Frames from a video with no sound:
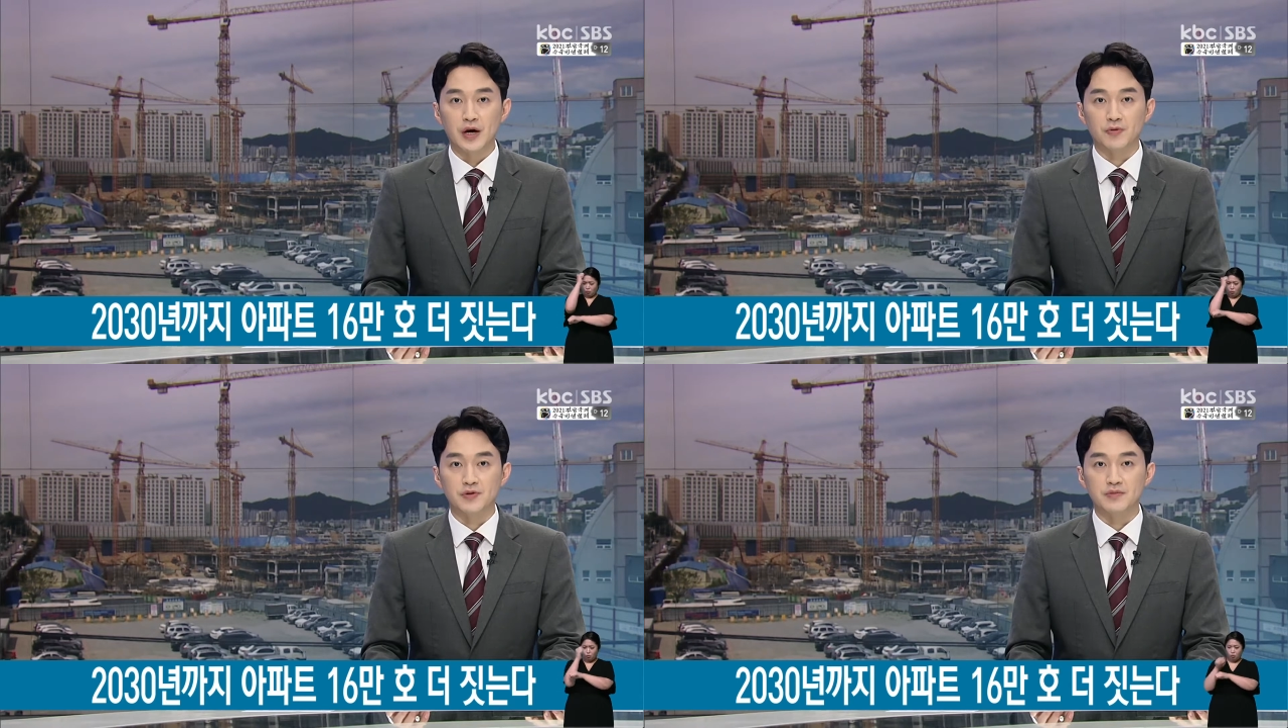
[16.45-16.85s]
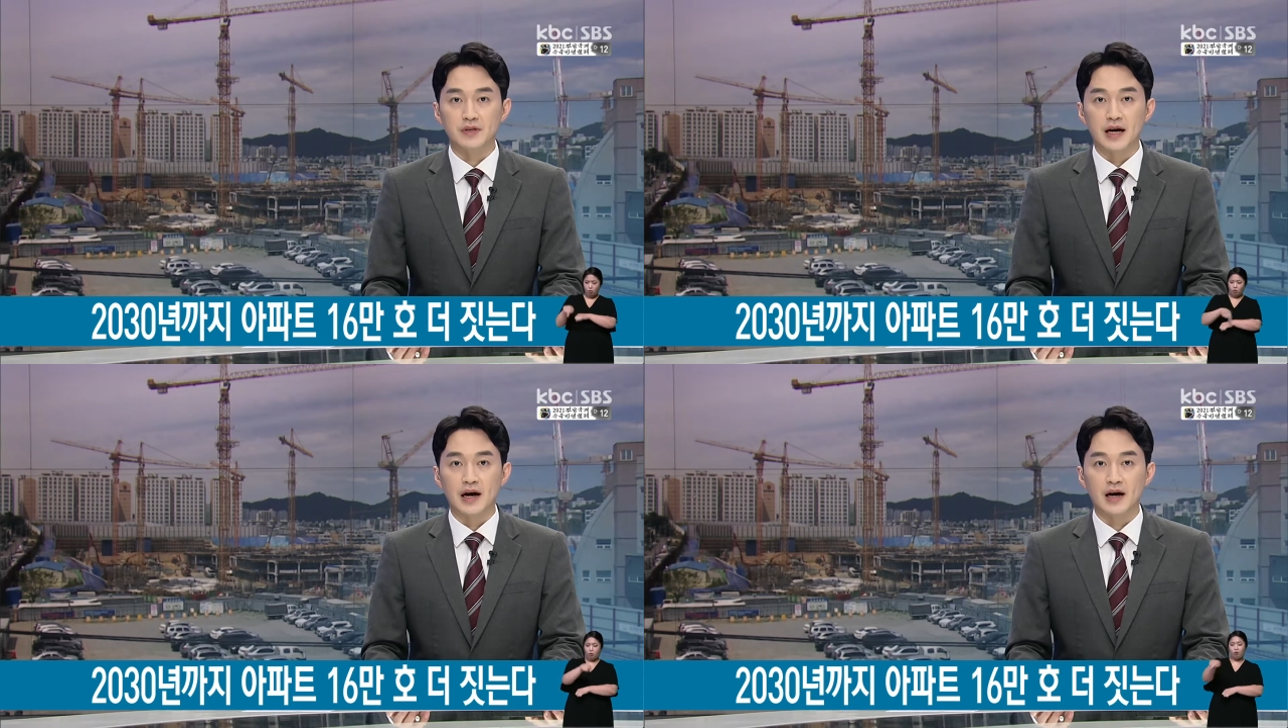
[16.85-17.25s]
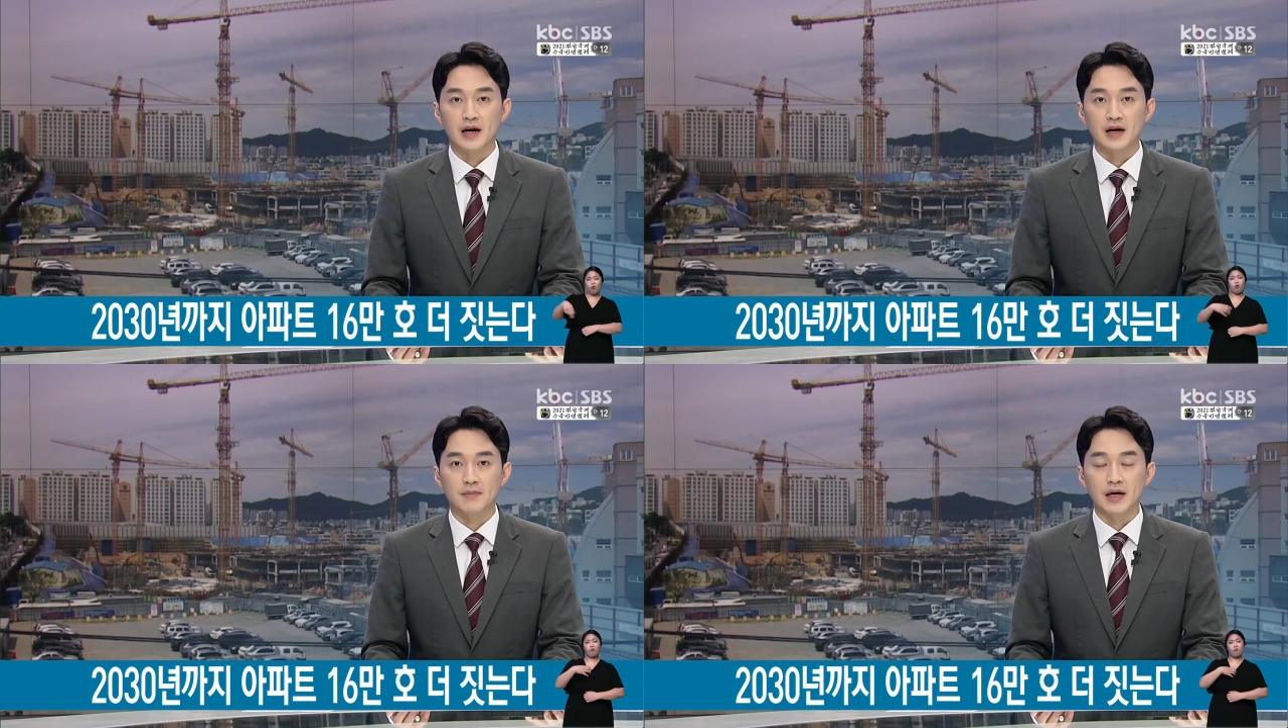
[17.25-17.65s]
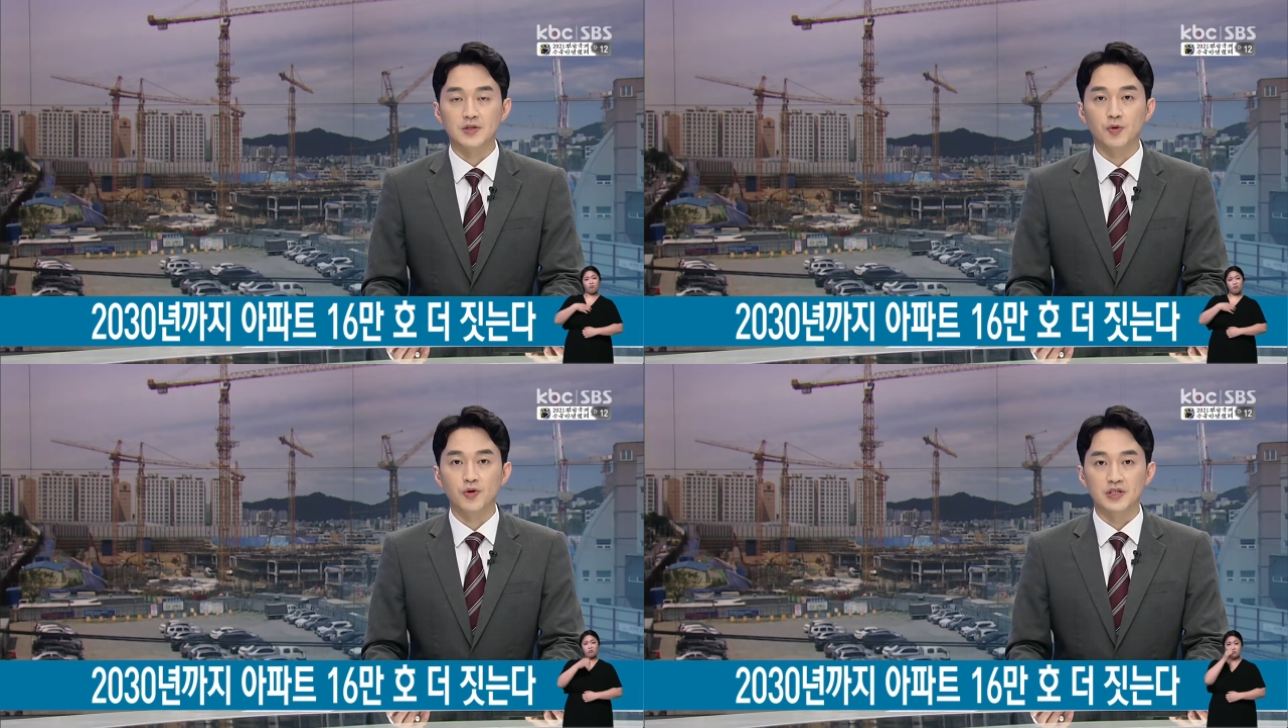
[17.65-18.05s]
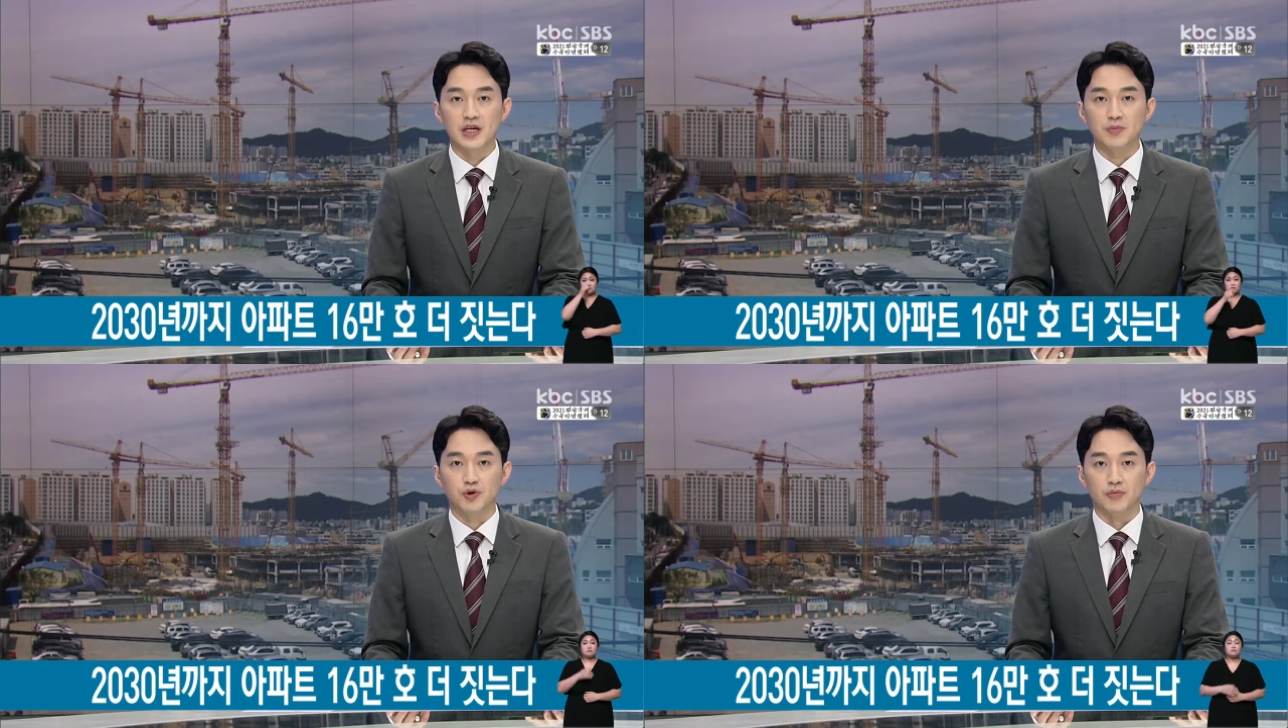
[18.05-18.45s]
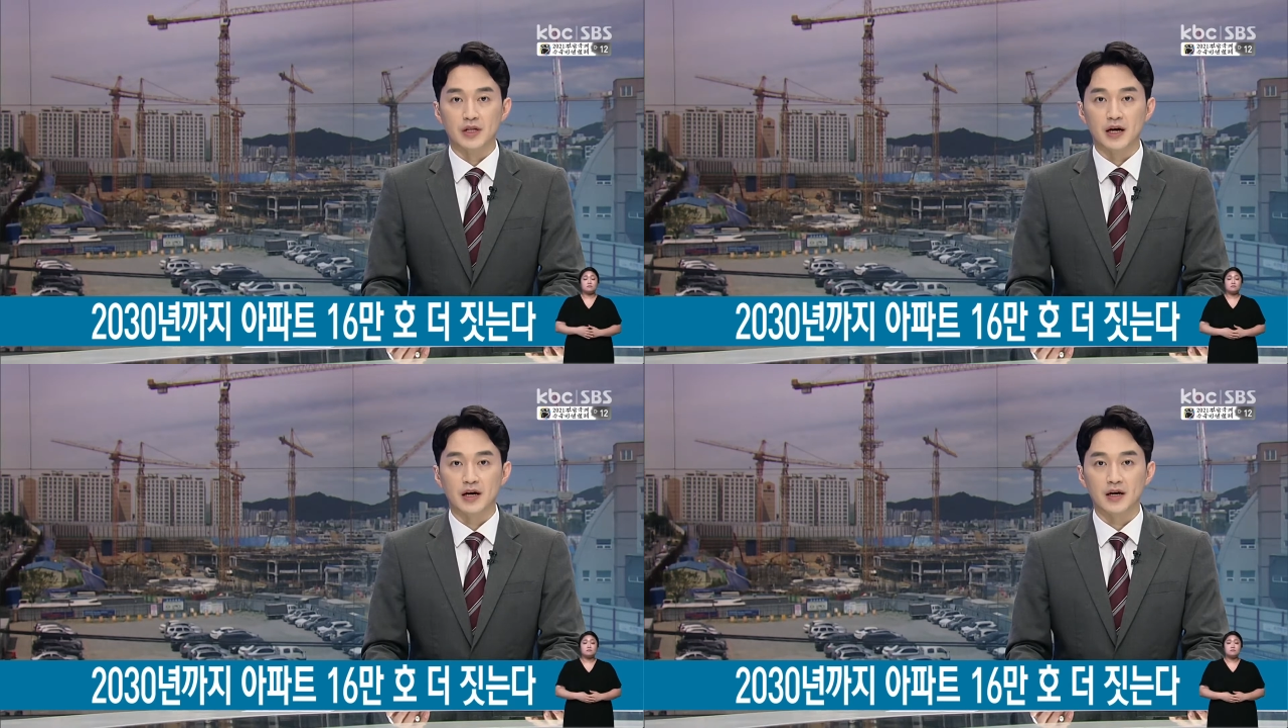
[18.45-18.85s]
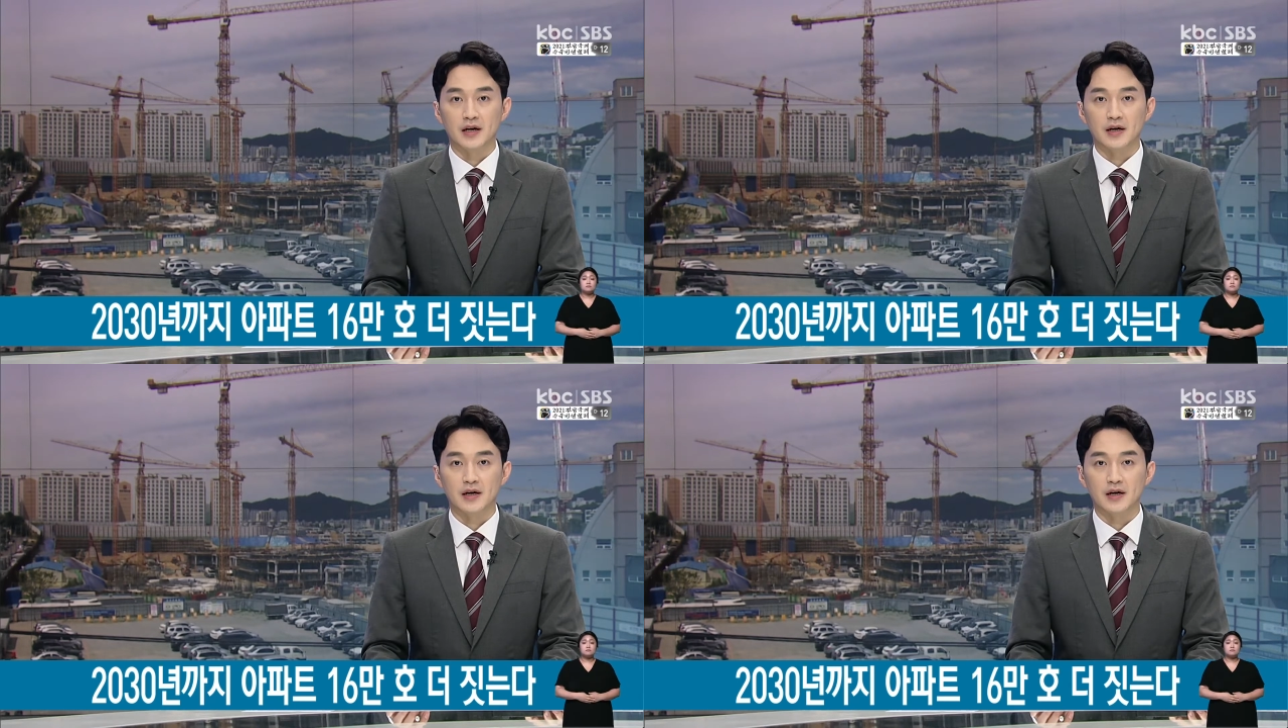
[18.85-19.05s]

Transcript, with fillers: 나오고 있습니다. 박성호 기자의 보도입니다.